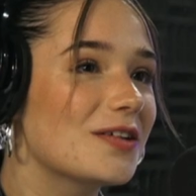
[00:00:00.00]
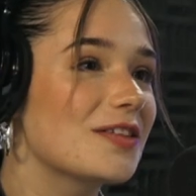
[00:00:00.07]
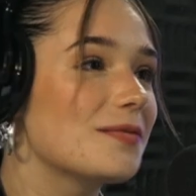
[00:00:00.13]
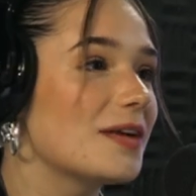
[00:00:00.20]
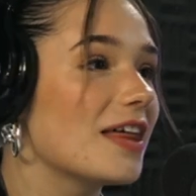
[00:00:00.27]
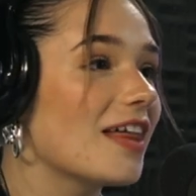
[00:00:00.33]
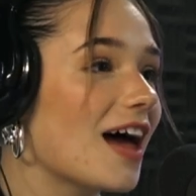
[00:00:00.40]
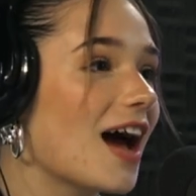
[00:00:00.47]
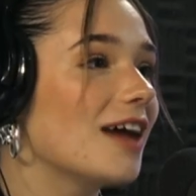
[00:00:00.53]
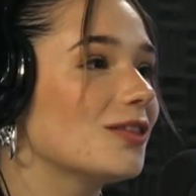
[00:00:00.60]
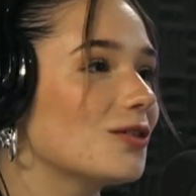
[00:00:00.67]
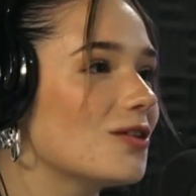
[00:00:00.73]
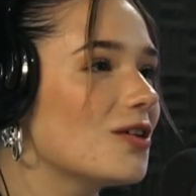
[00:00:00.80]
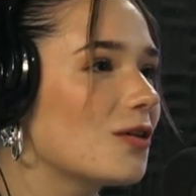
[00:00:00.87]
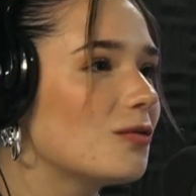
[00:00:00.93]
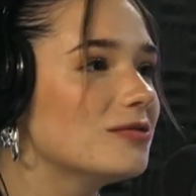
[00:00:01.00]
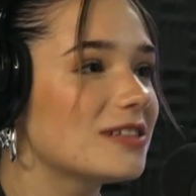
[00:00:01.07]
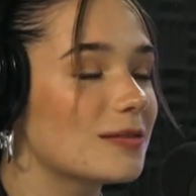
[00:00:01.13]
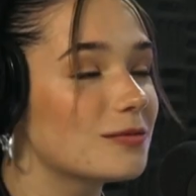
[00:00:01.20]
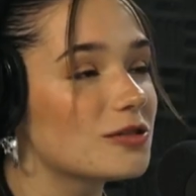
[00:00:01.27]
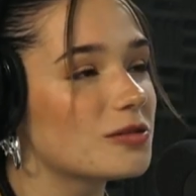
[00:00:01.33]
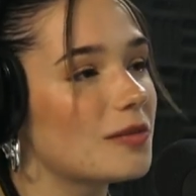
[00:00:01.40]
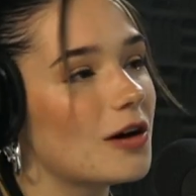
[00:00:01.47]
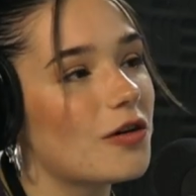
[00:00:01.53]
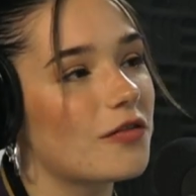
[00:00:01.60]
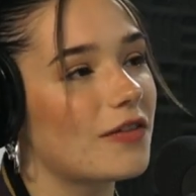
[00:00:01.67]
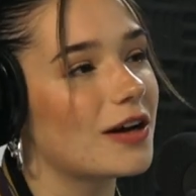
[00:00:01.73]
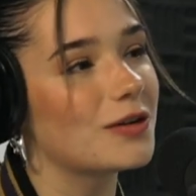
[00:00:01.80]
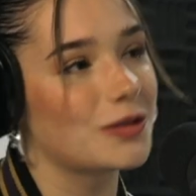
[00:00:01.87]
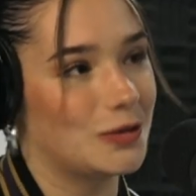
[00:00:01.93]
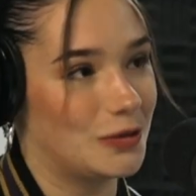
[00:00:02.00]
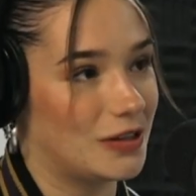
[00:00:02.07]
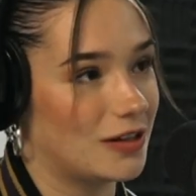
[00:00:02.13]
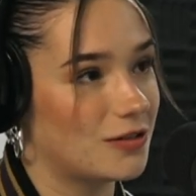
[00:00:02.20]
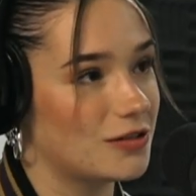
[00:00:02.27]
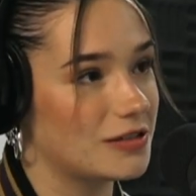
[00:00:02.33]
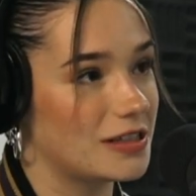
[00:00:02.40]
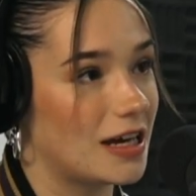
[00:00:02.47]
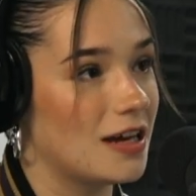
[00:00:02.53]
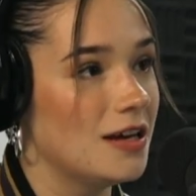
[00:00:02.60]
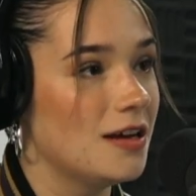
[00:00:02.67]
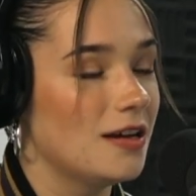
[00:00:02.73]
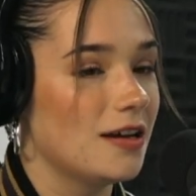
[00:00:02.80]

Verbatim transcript: de mi edad y todo escuchan mucho más urbano que otra cosa.